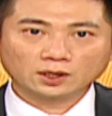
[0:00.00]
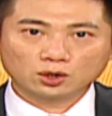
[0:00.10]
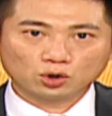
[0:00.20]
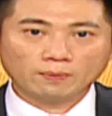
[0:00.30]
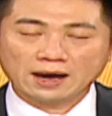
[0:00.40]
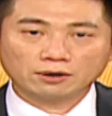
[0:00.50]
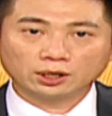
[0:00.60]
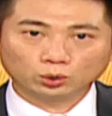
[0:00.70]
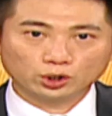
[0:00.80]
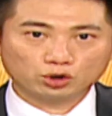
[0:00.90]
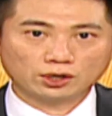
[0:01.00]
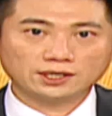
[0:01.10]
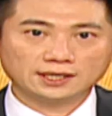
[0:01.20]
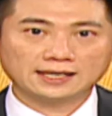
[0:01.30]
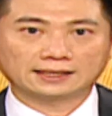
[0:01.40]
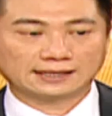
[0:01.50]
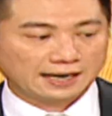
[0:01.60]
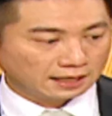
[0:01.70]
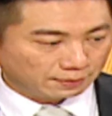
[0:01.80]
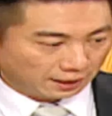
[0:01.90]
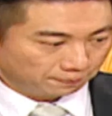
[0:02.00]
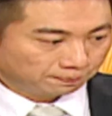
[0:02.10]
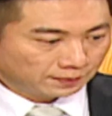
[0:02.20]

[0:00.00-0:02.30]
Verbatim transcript: 筹码有很多的玄机藏在里面。